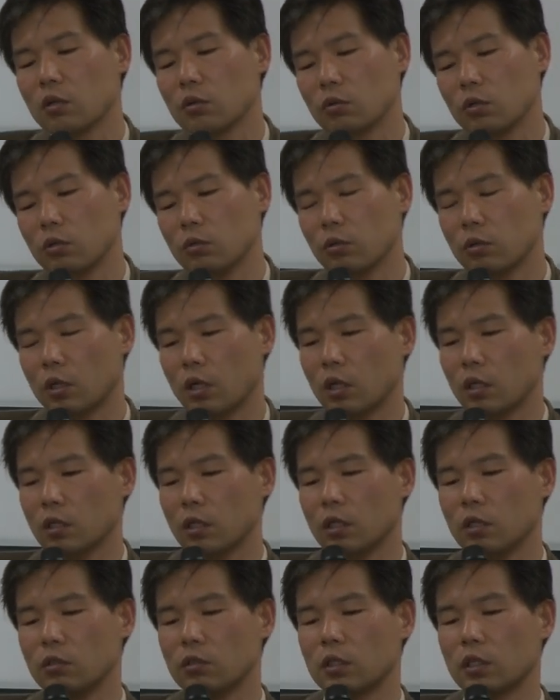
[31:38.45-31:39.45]
これを考
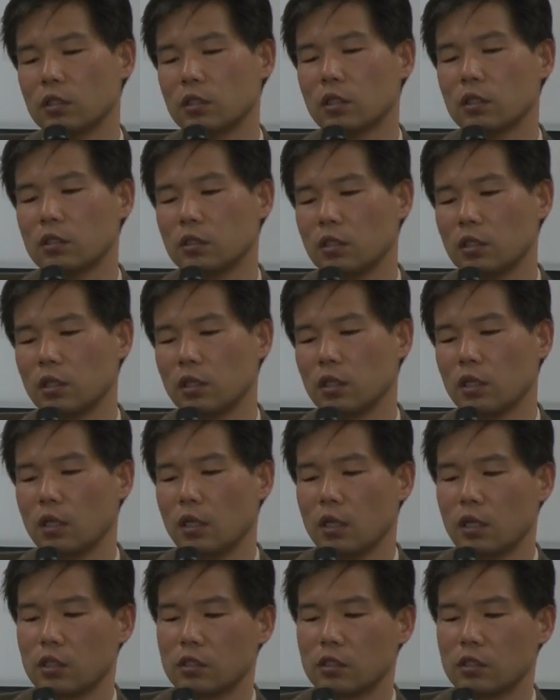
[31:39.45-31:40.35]
えるにあたって